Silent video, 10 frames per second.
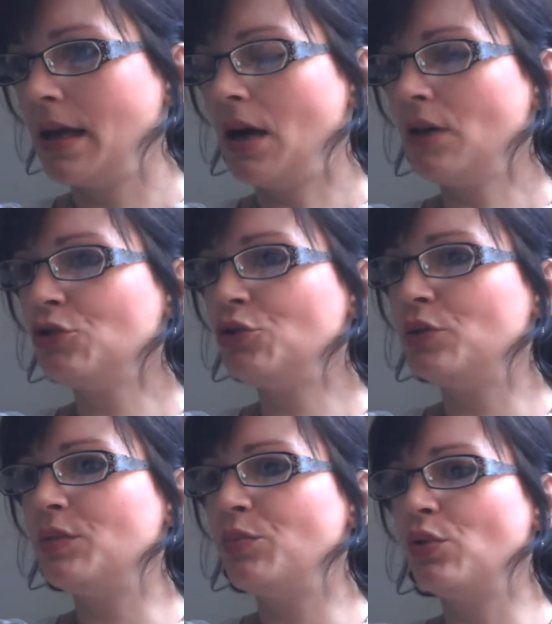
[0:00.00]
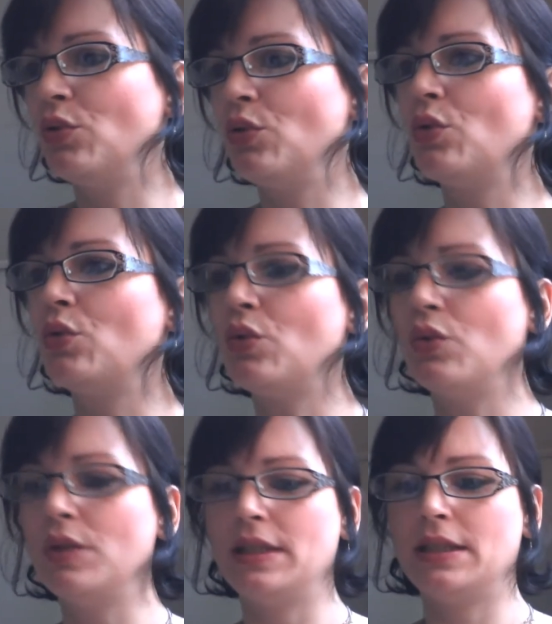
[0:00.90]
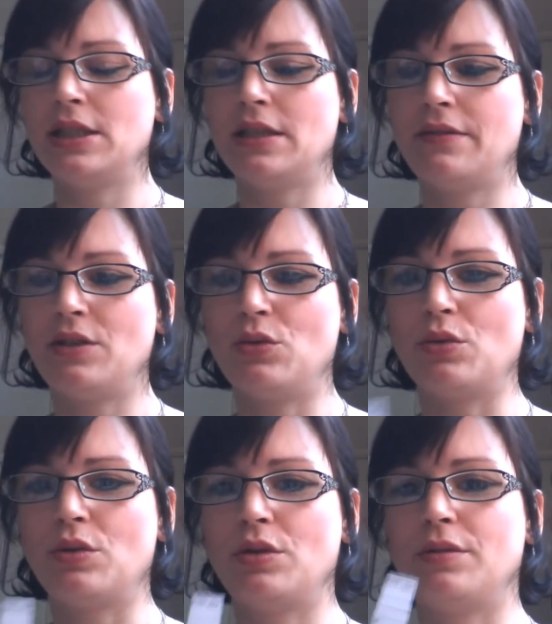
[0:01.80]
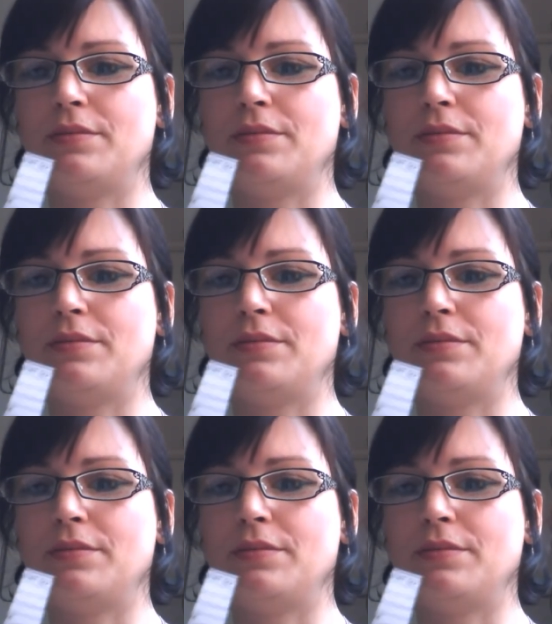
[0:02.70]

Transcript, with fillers: Ensuite, pour le lot Cocooning, j'avais donc